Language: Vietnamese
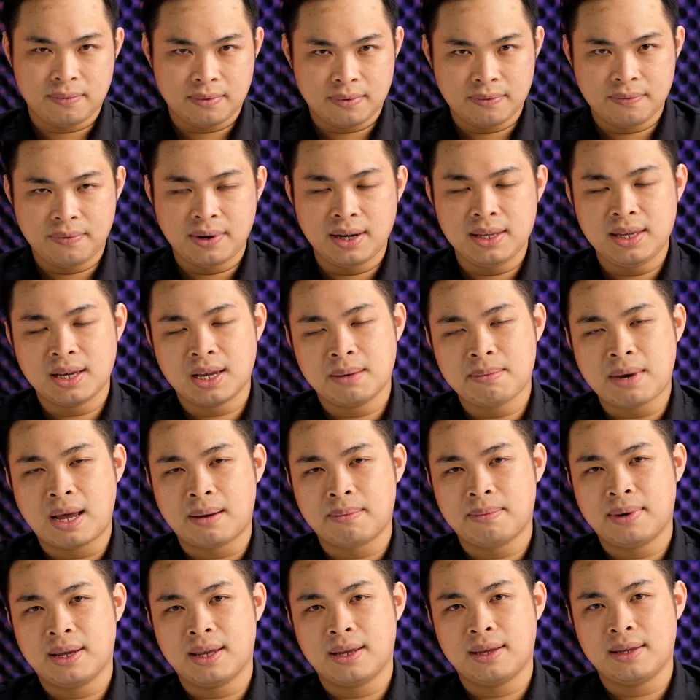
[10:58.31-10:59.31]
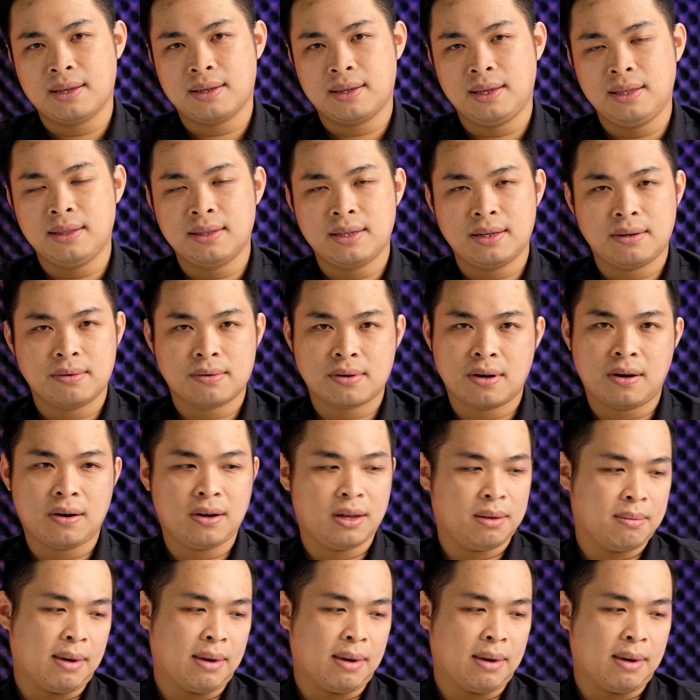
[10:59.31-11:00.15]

với những cái bản mà Intel Core